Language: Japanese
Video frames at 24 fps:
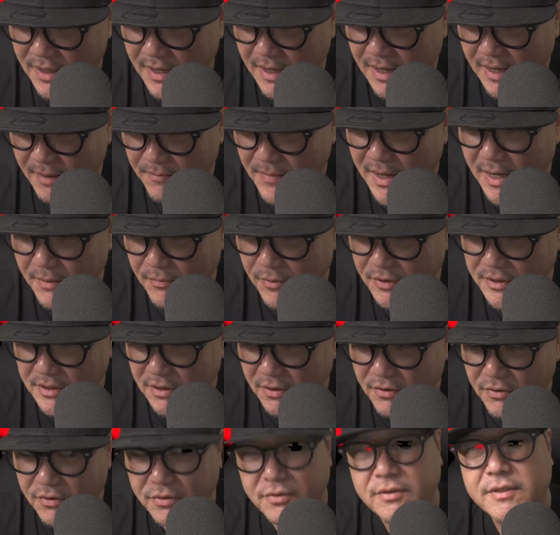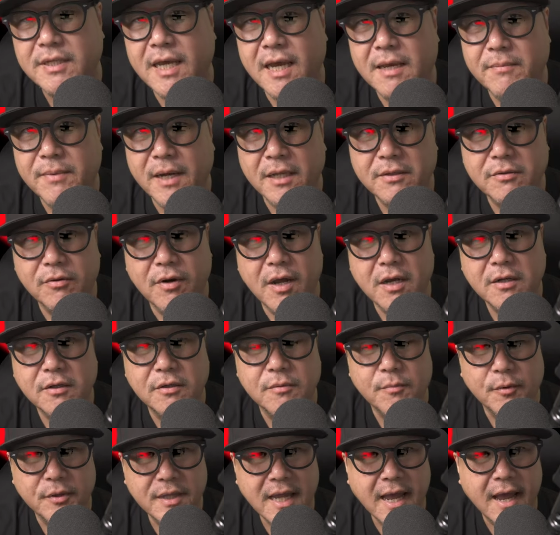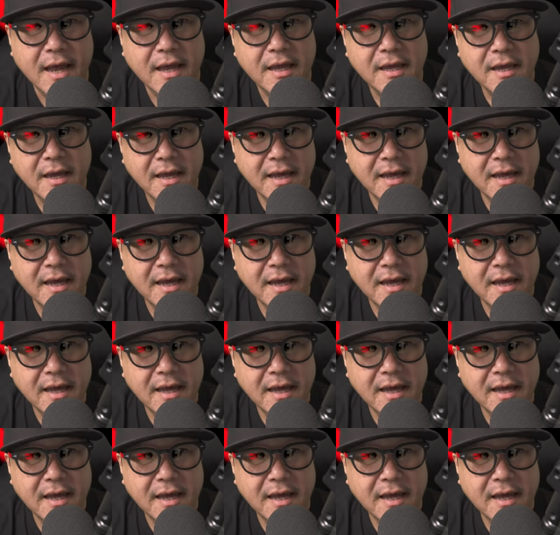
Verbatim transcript: まあもちろんこのサイバートラックもね、